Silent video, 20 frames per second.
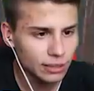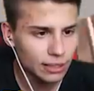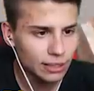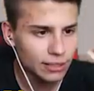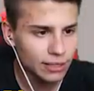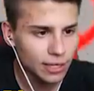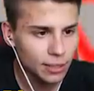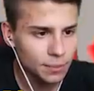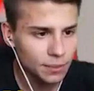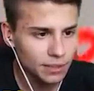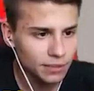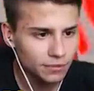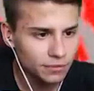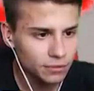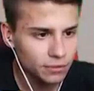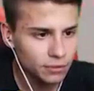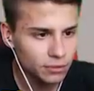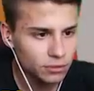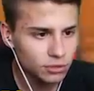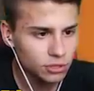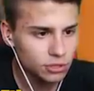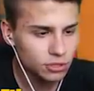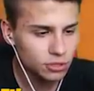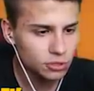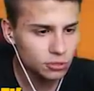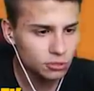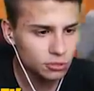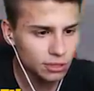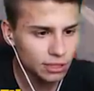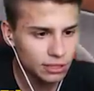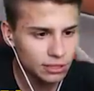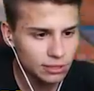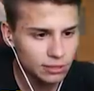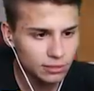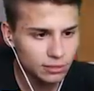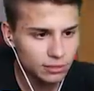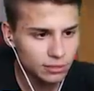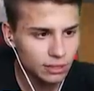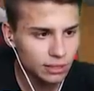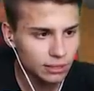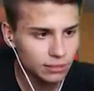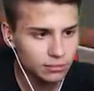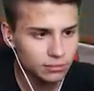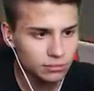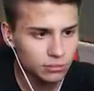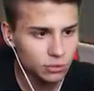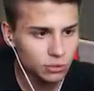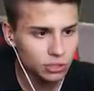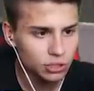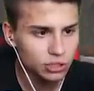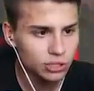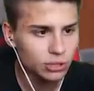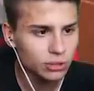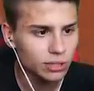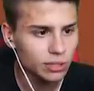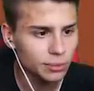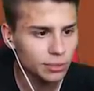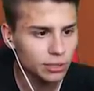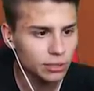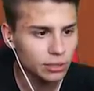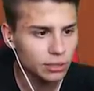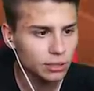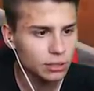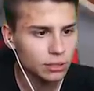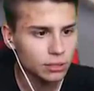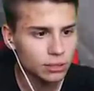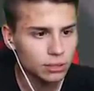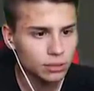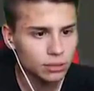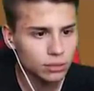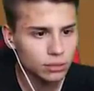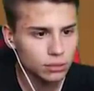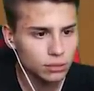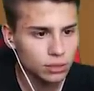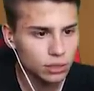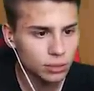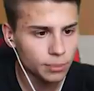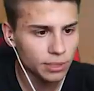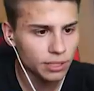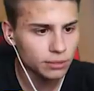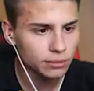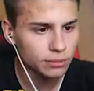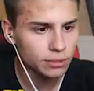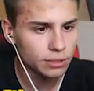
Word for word: Ale najpierw, czy coś tu jest? Nie, tu niczego nie ma. Chyba.